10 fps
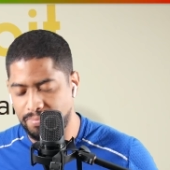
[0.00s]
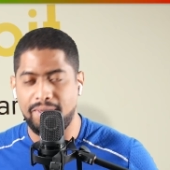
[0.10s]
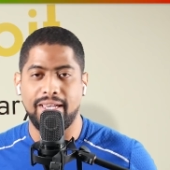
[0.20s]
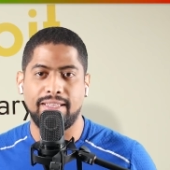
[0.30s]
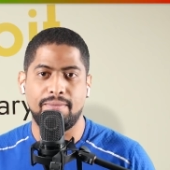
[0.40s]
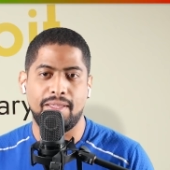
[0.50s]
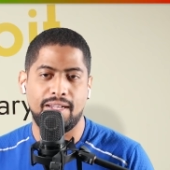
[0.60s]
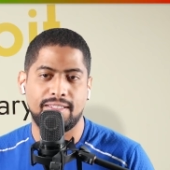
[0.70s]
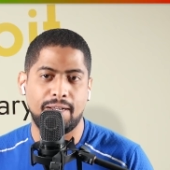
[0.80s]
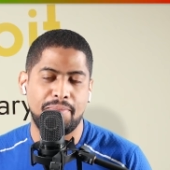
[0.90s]
Bien, el tema
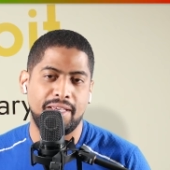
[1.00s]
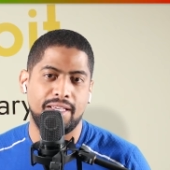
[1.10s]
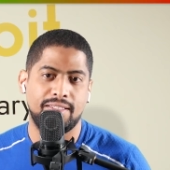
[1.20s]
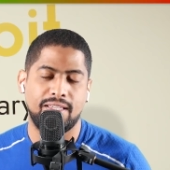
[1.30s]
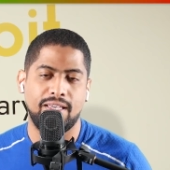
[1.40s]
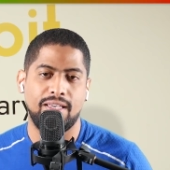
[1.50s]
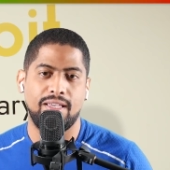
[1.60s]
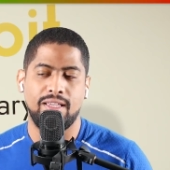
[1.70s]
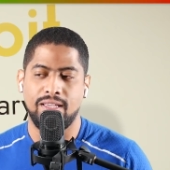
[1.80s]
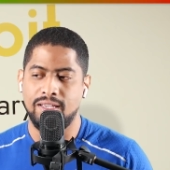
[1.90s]
del scalping es
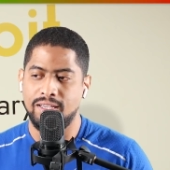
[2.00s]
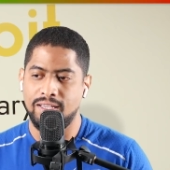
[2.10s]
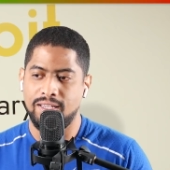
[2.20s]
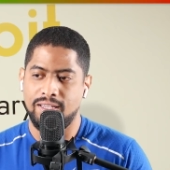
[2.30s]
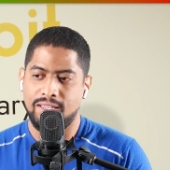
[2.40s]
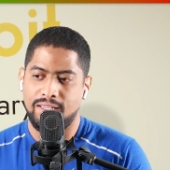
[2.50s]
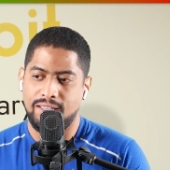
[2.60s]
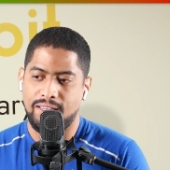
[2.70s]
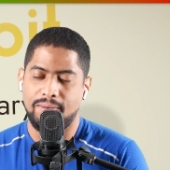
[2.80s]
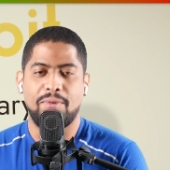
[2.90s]
que,
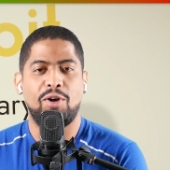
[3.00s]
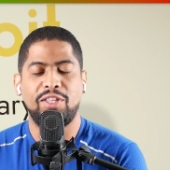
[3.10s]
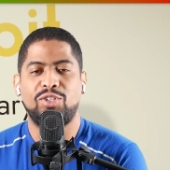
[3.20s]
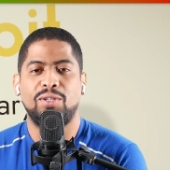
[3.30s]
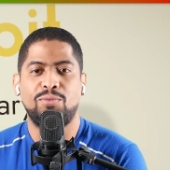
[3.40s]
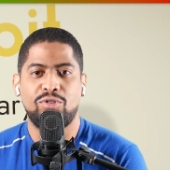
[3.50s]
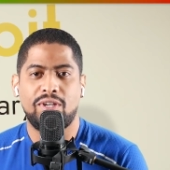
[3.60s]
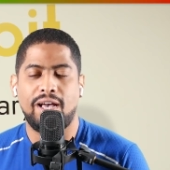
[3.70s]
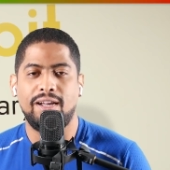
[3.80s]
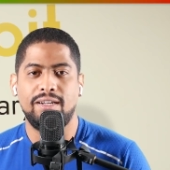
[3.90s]
eh, mejor dicho, es
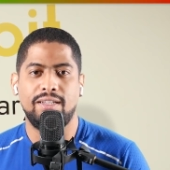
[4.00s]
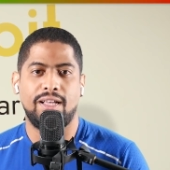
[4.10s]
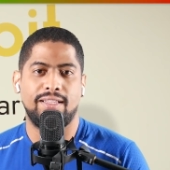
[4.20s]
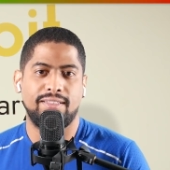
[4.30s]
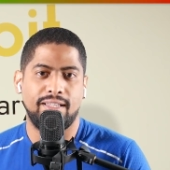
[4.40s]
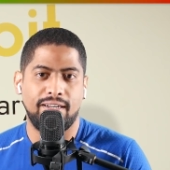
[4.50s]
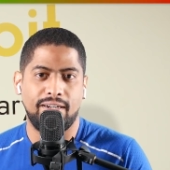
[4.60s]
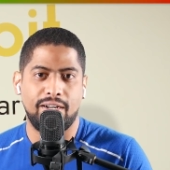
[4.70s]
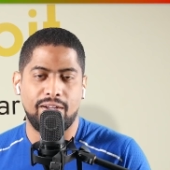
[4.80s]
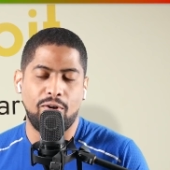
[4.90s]
buscar
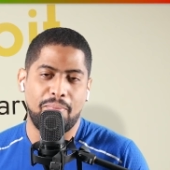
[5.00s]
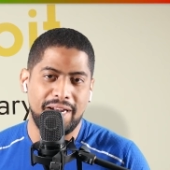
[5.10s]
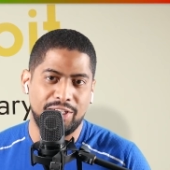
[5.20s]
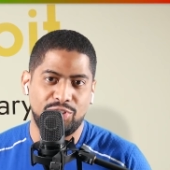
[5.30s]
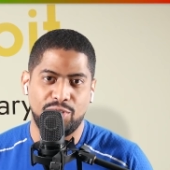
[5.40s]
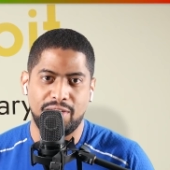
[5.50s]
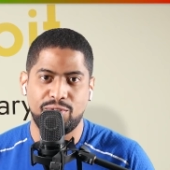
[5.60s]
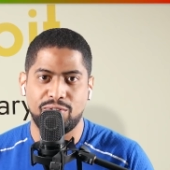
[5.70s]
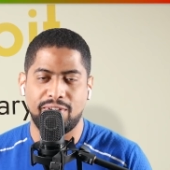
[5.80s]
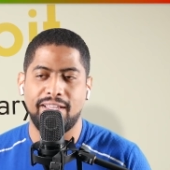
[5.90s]
hacer
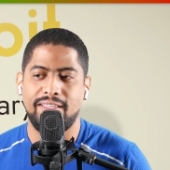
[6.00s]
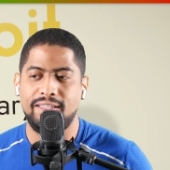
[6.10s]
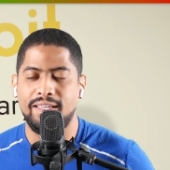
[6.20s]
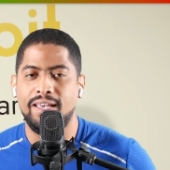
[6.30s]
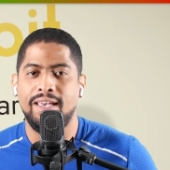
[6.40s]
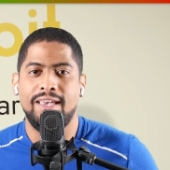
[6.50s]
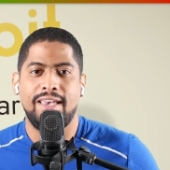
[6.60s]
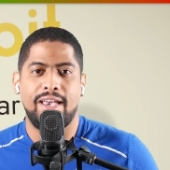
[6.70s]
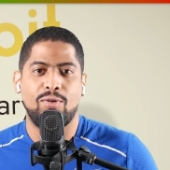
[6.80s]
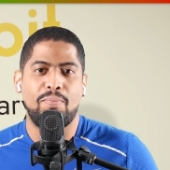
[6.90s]
operaciones o trading
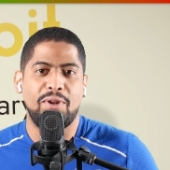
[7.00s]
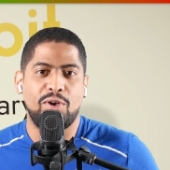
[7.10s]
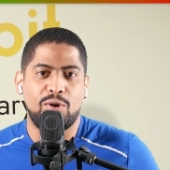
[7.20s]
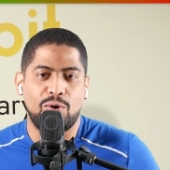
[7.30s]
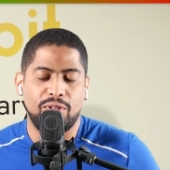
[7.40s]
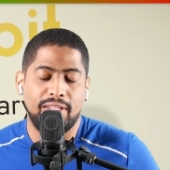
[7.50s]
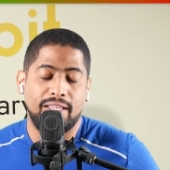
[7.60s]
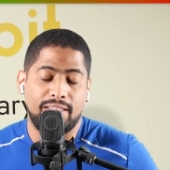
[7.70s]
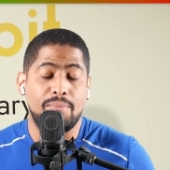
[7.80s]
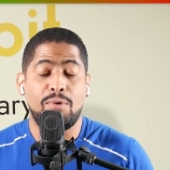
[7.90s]
en un periodo
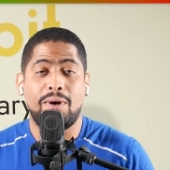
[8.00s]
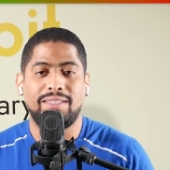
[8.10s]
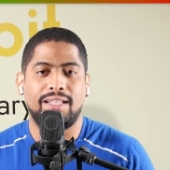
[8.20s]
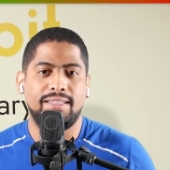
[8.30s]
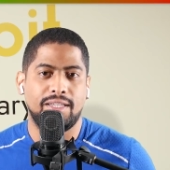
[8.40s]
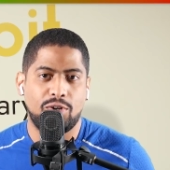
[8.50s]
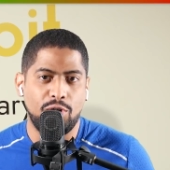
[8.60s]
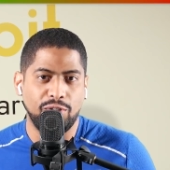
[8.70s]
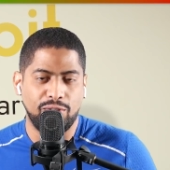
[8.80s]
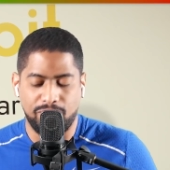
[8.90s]
de tiempo bastante
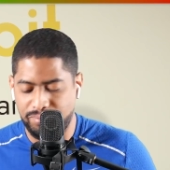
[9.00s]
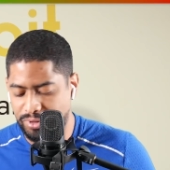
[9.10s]
corto.